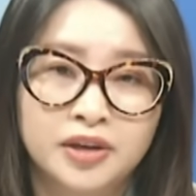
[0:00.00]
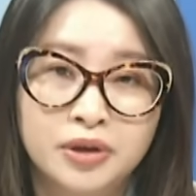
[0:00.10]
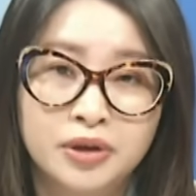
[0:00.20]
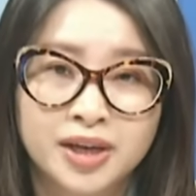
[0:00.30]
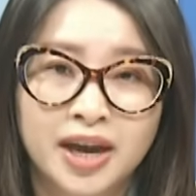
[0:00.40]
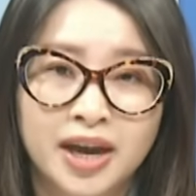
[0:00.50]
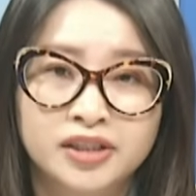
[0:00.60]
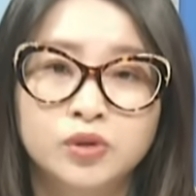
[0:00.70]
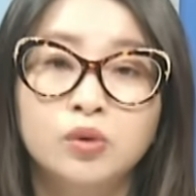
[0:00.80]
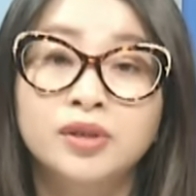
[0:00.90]
điều điều tra
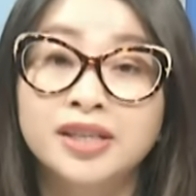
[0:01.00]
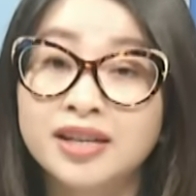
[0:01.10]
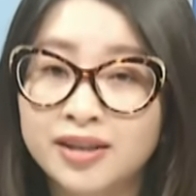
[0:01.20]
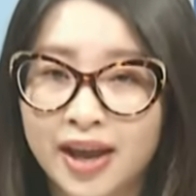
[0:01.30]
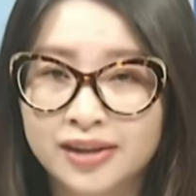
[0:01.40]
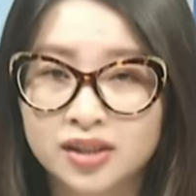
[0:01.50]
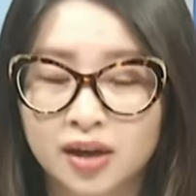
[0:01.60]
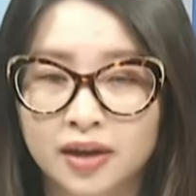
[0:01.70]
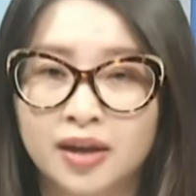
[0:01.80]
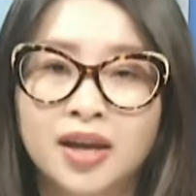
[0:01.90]
trong suốt 9 tháng
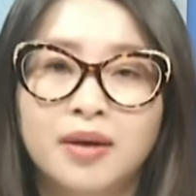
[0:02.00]
trời